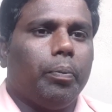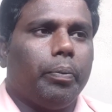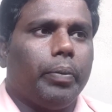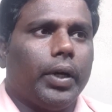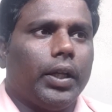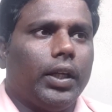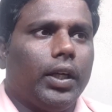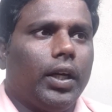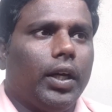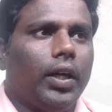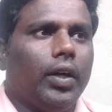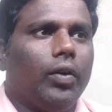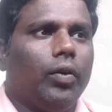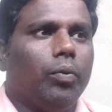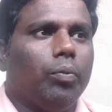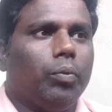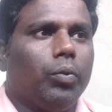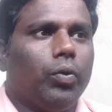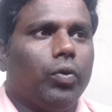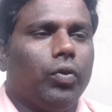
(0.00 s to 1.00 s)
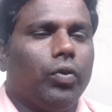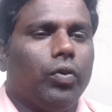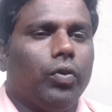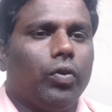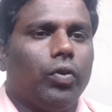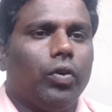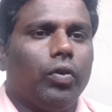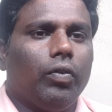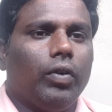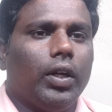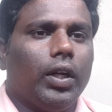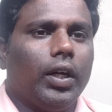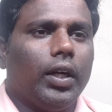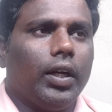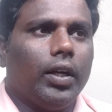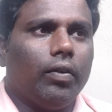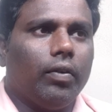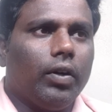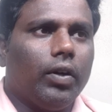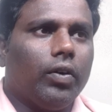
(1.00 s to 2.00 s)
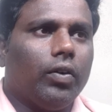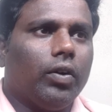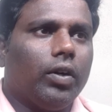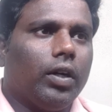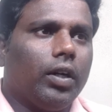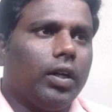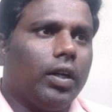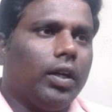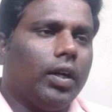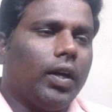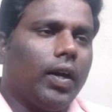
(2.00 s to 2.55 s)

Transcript: పదిహేను మూడు రెండు వేల ఇరవై ఒకటి